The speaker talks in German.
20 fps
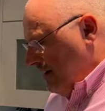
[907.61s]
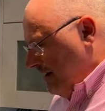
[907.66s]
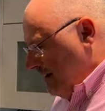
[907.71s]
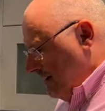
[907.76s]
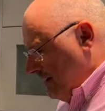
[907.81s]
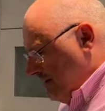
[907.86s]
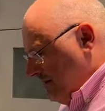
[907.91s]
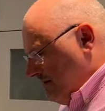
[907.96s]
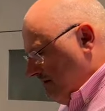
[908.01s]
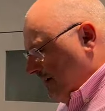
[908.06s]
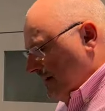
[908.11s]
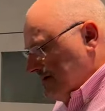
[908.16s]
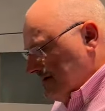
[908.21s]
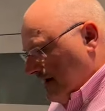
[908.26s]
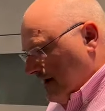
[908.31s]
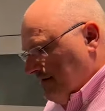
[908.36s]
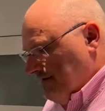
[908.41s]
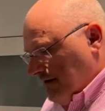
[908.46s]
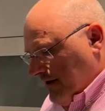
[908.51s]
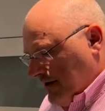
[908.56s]
ähm, weil es
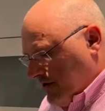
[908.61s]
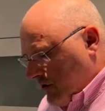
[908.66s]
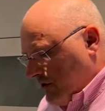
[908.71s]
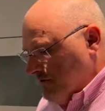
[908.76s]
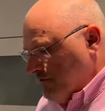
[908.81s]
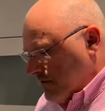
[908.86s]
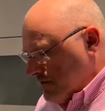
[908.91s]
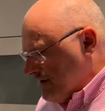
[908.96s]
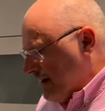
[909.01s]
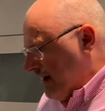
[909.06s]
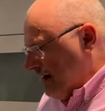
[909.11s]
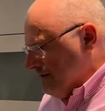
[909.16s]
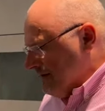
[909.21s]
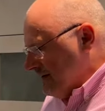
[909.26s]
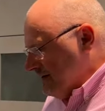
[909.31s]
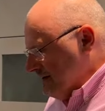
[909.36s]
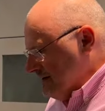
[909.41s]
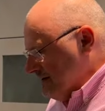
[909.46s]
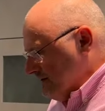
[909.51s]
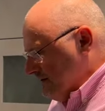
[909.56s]
einfach
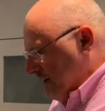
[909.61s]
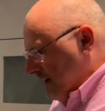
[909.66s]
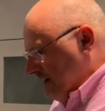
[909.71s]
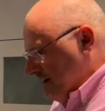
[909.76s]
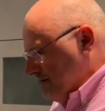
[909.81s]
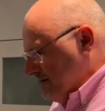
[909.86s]
komfortabler ist für alle